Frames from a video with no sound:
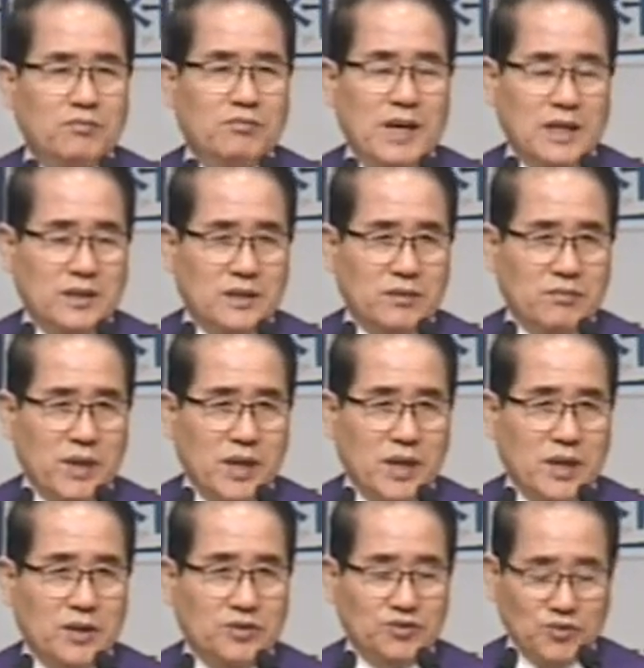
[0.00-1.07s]

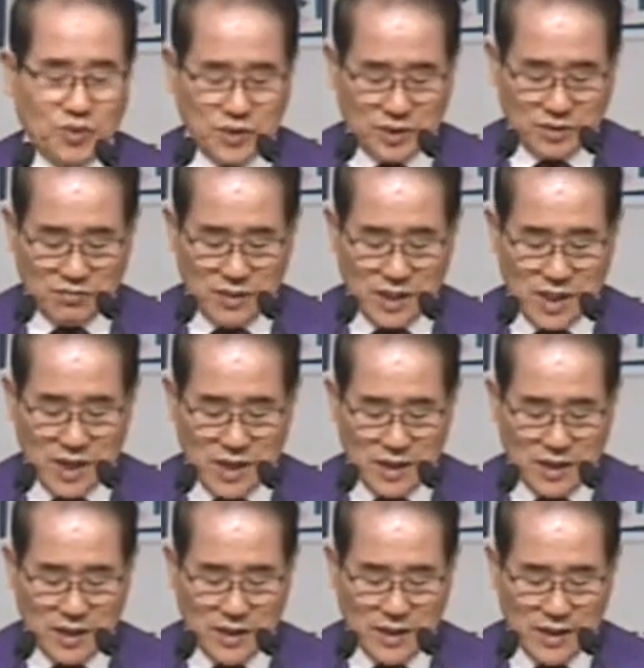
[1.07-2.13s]
말씀해 주고 있습니다.
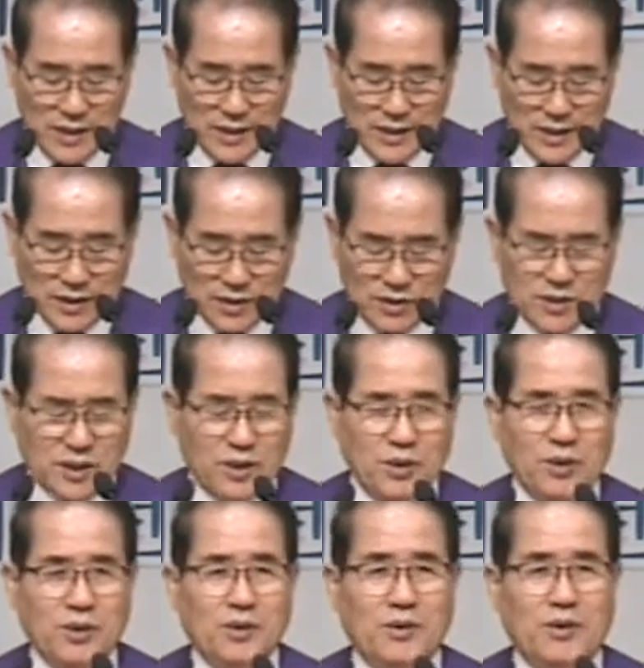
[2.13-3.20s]

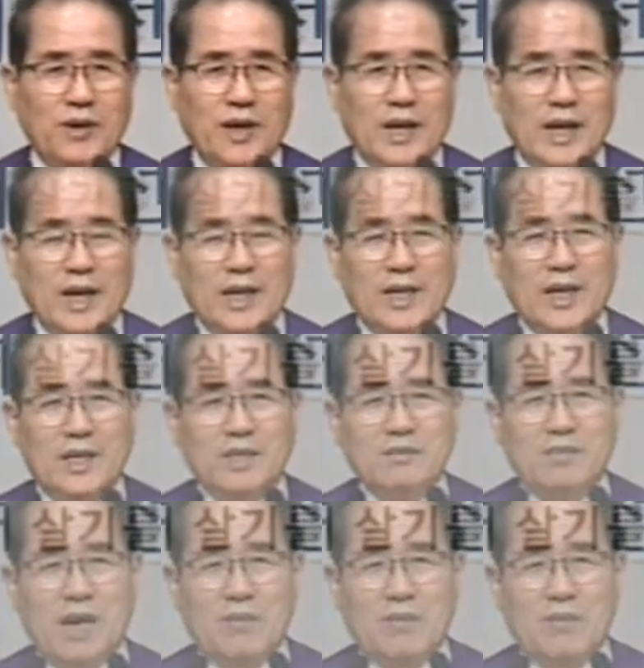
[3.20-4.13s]
첫째로 하나님